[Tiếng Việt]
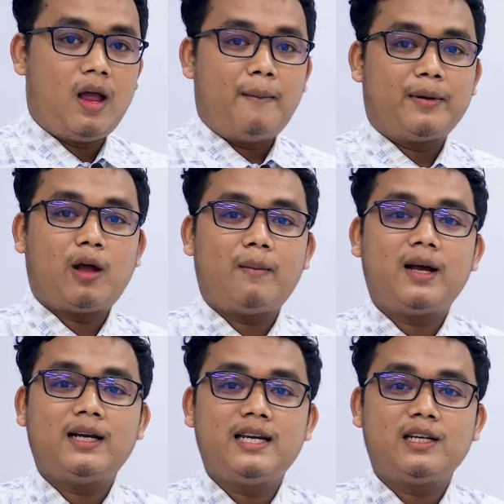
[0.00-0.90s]
và to mắt
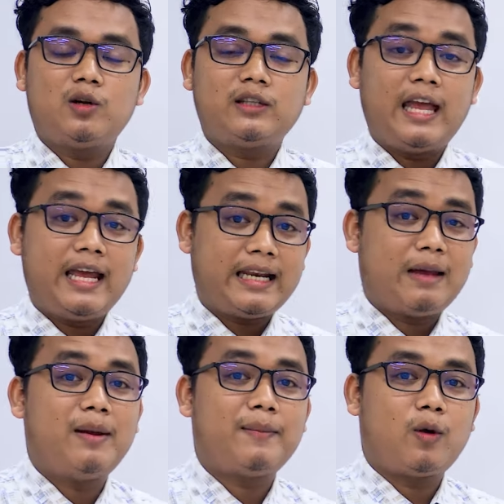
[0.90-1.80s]
cứ dương vô thiết để
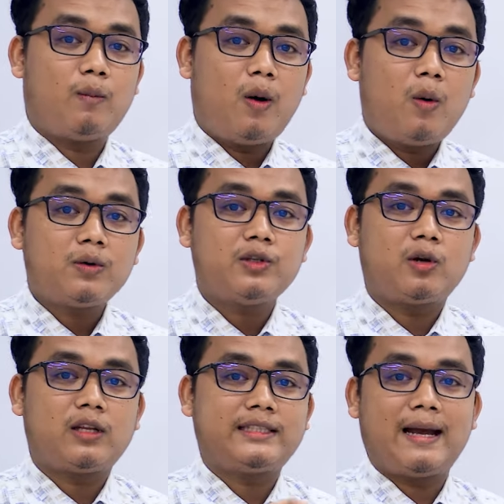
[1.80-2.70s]
miền và tục bốc vô
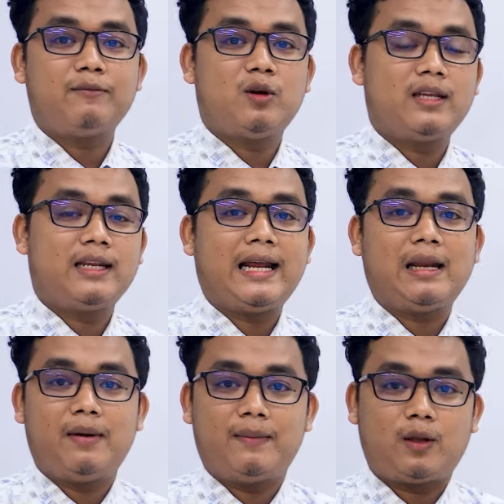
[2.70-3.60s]
tới chăm vô thiên nam để
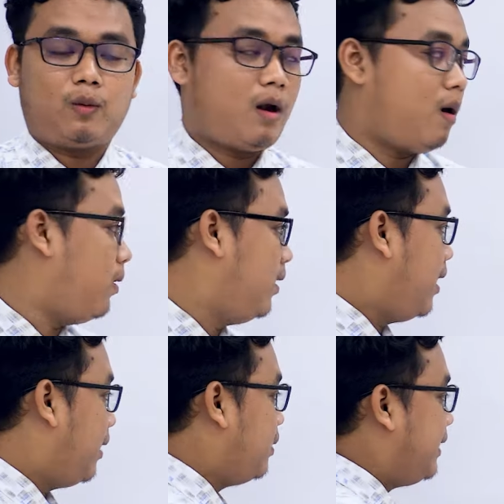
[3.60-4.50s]
miền và tục đỏ
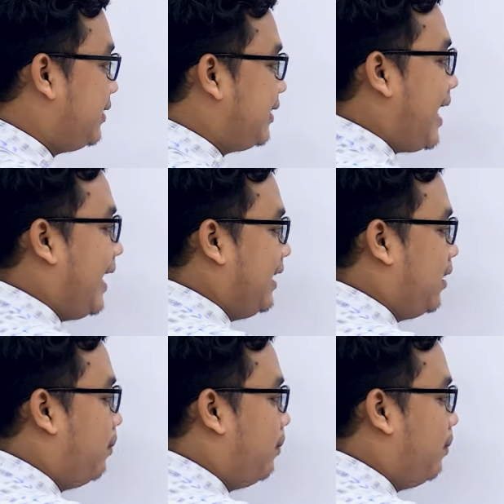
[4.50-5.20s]
đôi trẻ sau này